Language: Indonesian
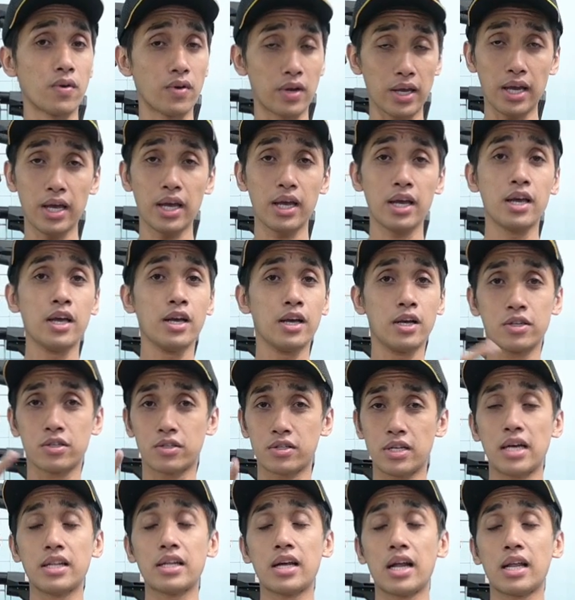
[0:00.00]
Oke,
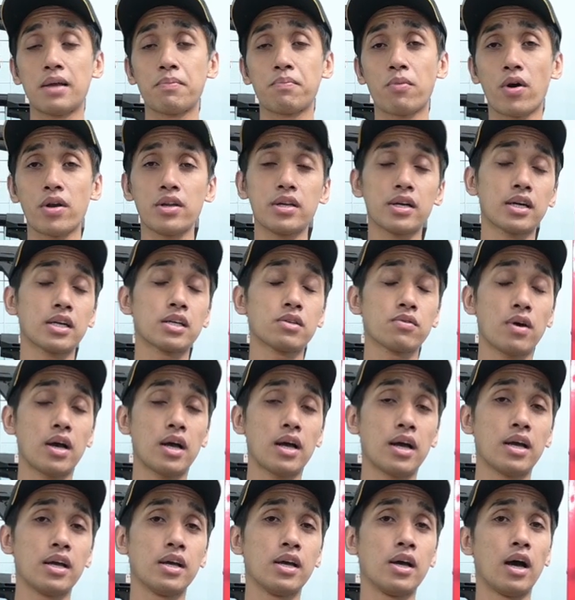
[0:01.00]
sudah dari poin yang
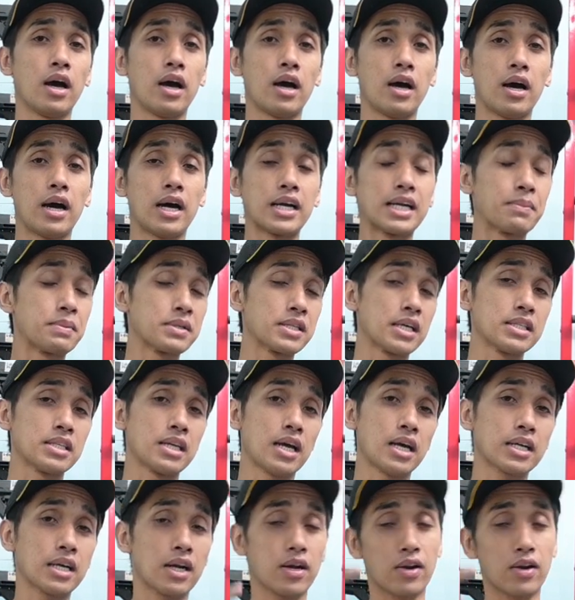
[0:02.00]
kedua uh, ada pertanyaan.